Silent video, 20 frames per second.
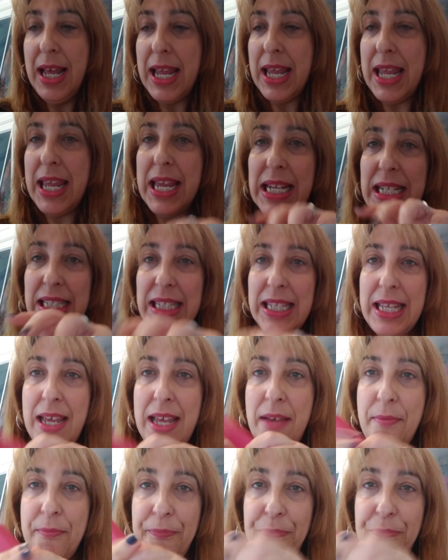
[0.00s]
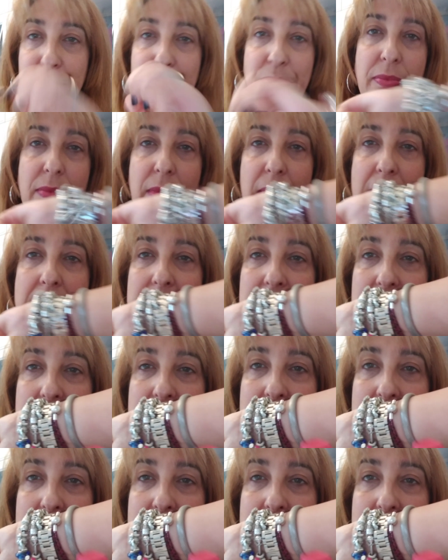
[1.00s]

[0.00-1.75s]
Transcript: Y este es